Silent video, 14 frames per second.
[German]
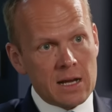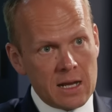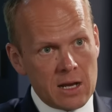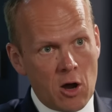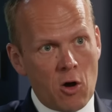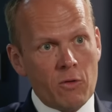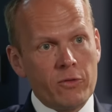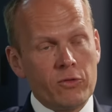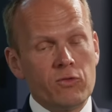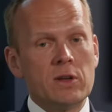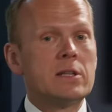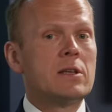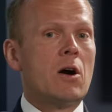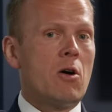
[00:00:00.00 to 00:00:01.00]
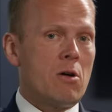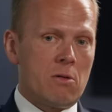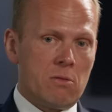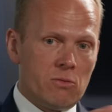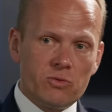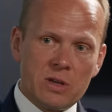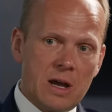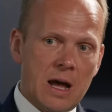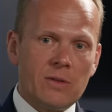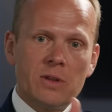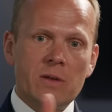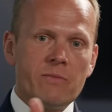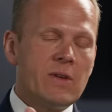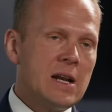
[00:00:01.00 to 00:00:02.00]
gekauft wird, auch unter
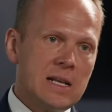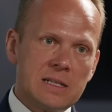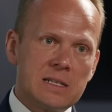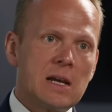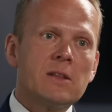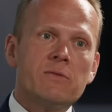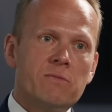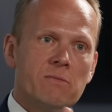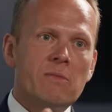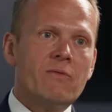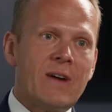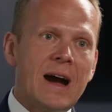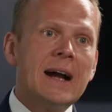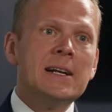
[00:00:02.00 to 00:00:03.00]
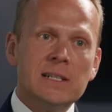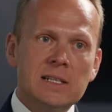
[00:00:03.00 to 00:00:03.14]
anderem, weil jetzt gerade Wahlen